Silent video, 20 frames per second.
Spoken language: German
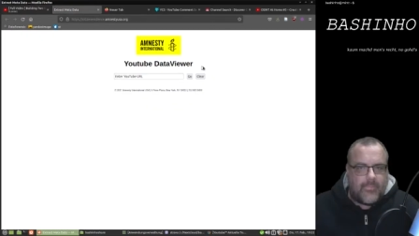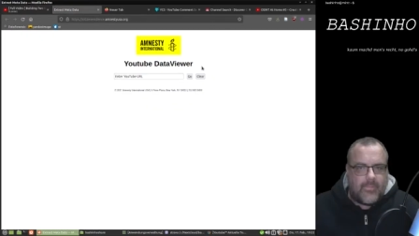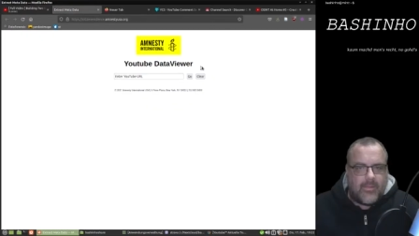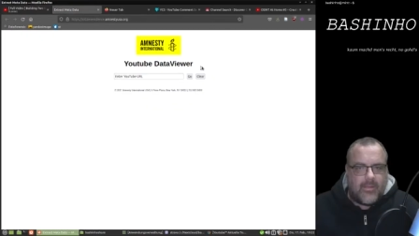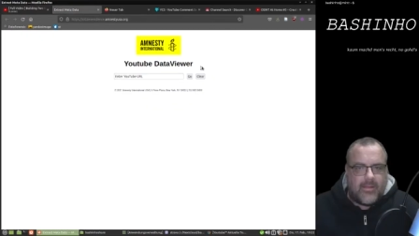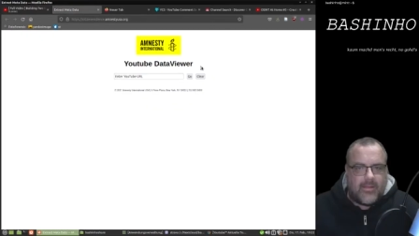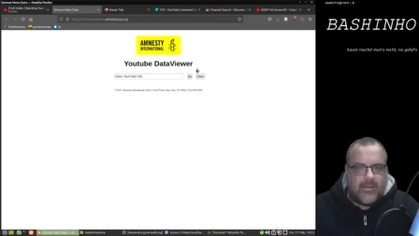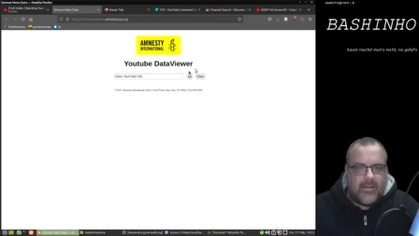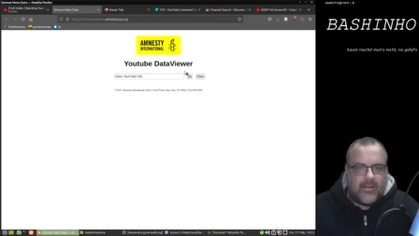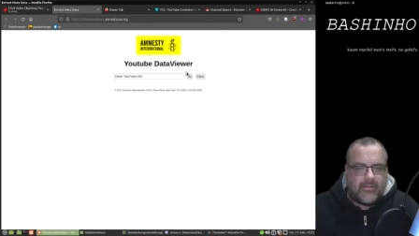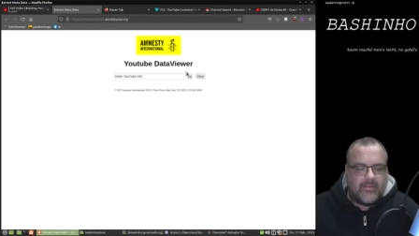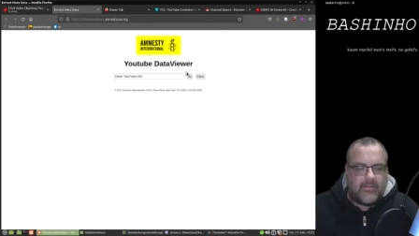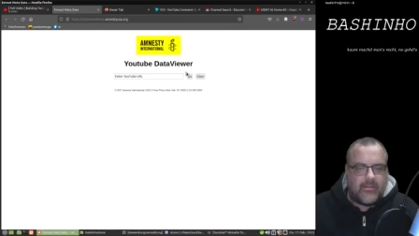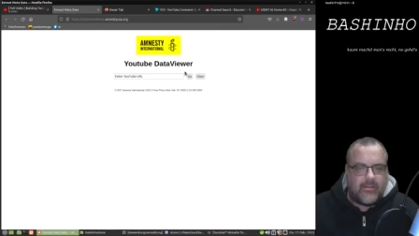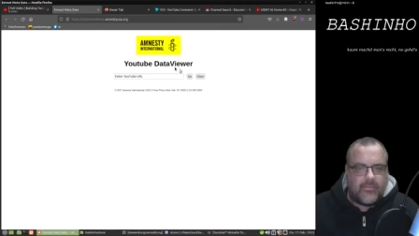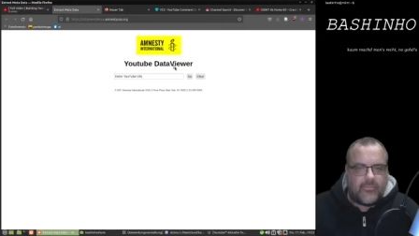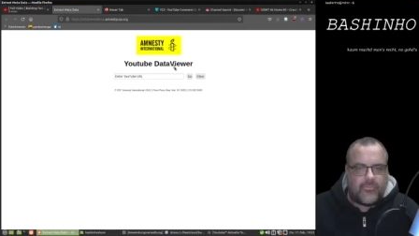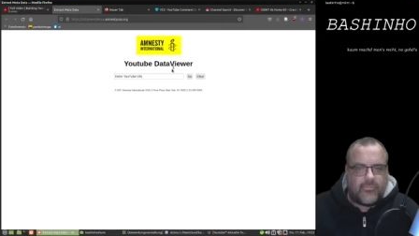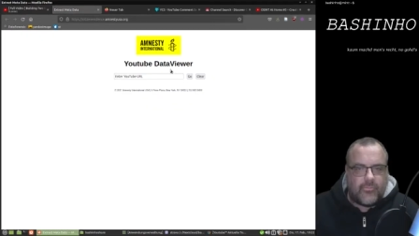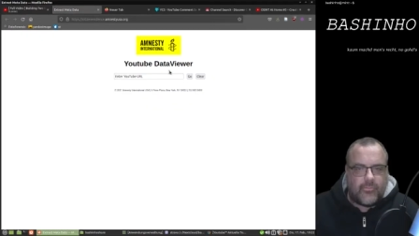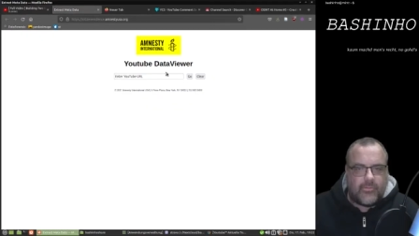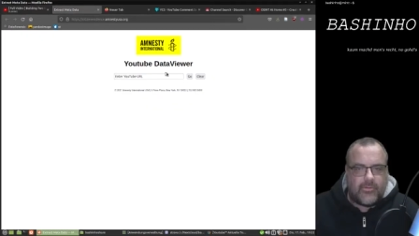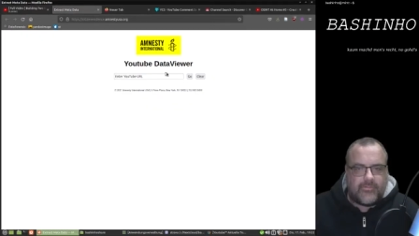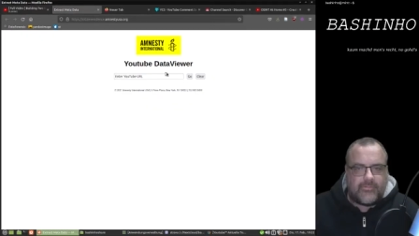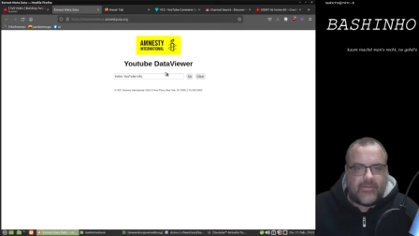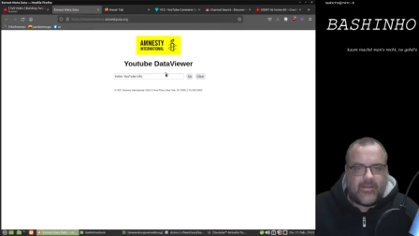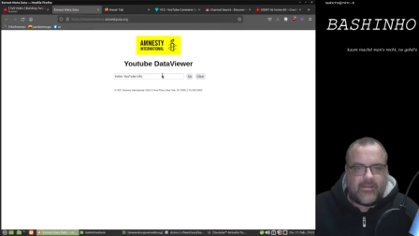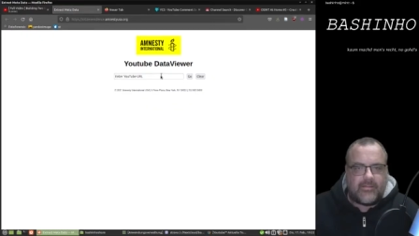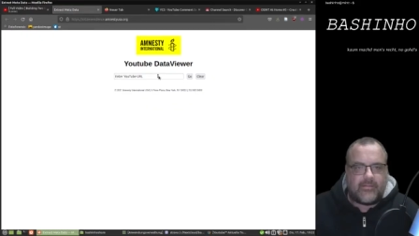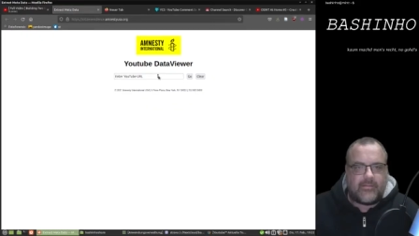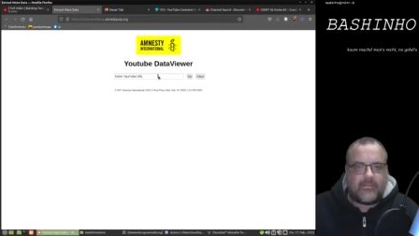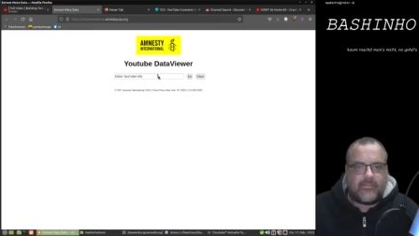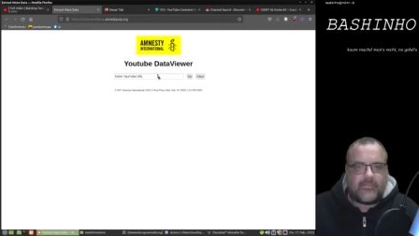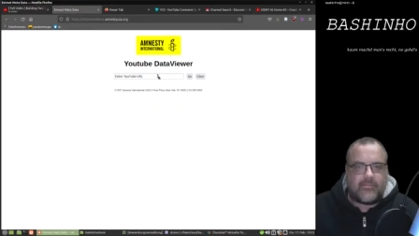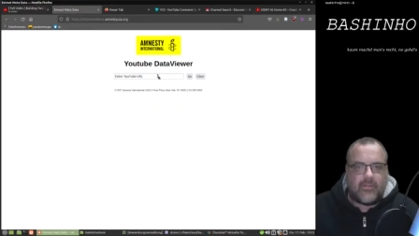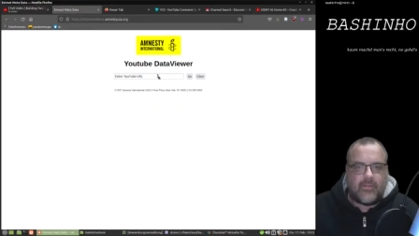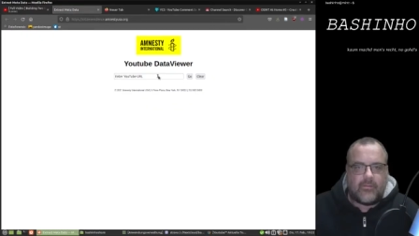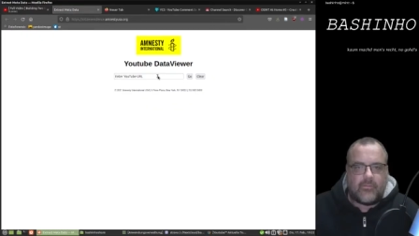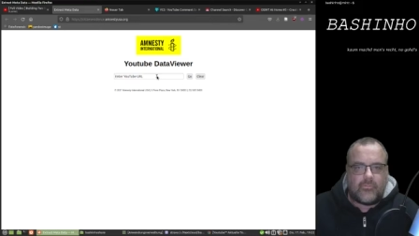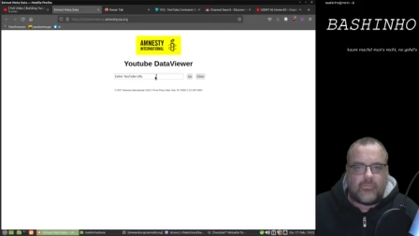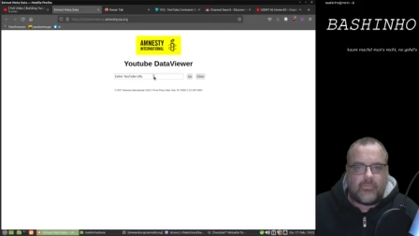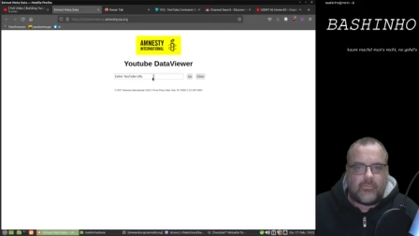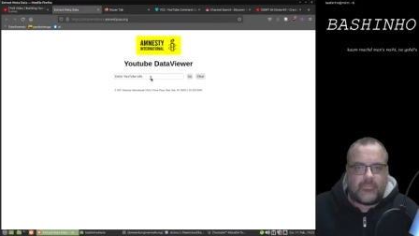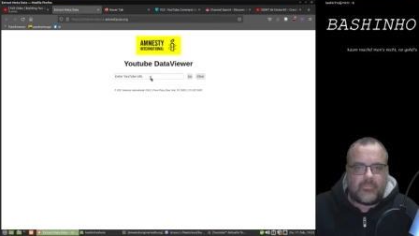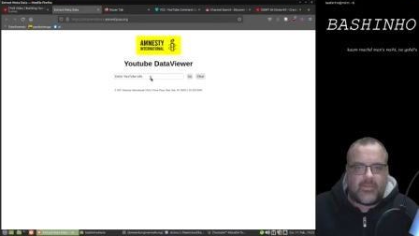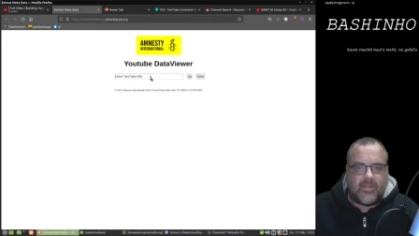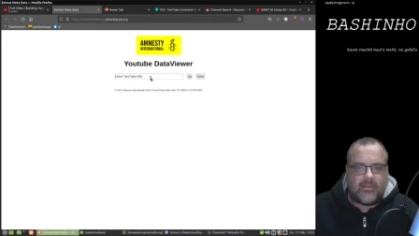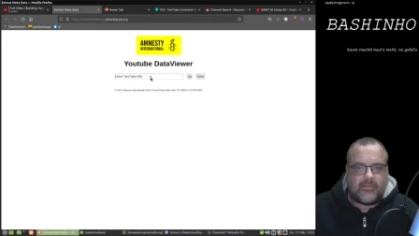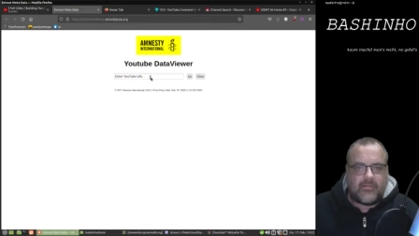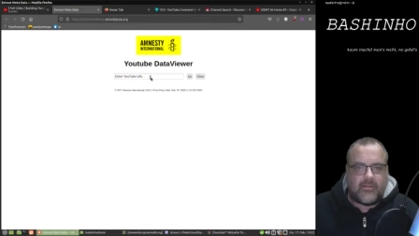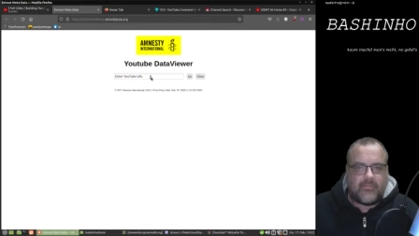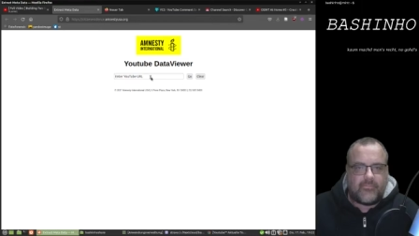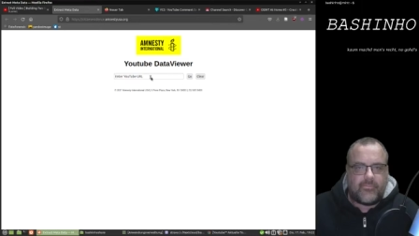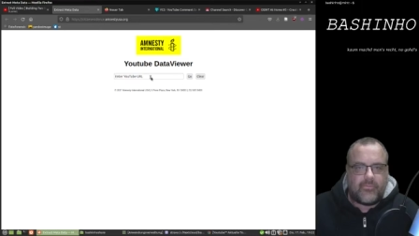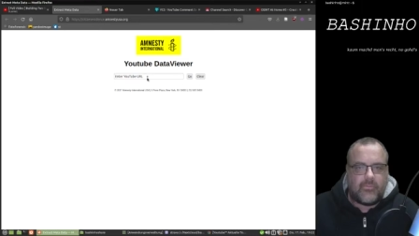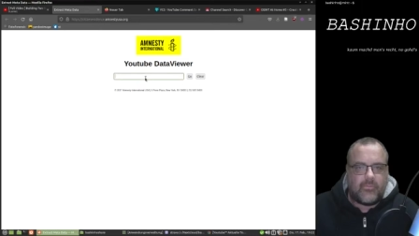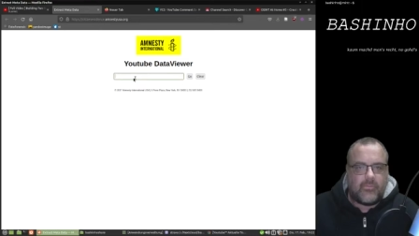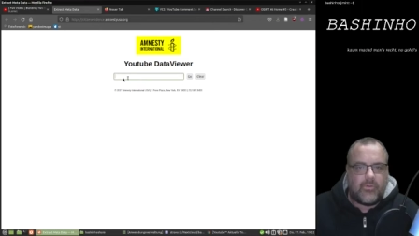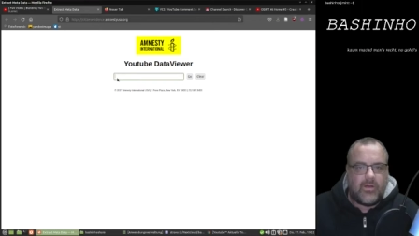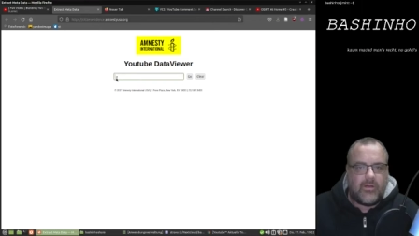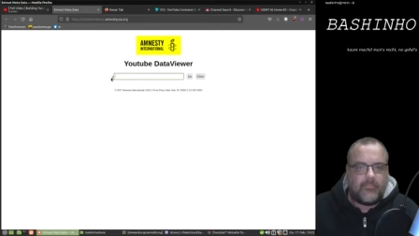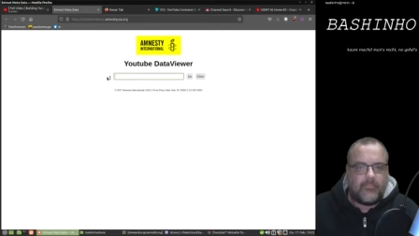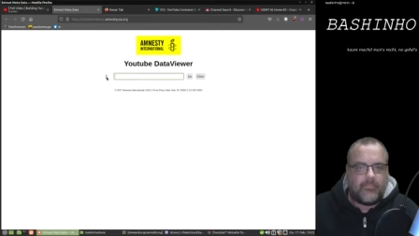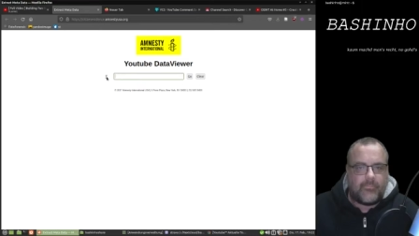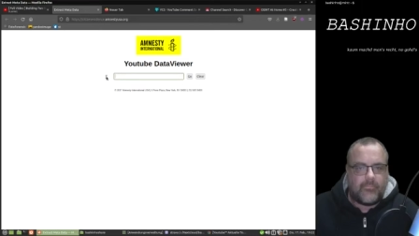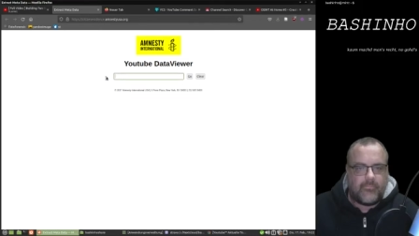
Eine andere schöne Seite ist der YouTube Data Viewer.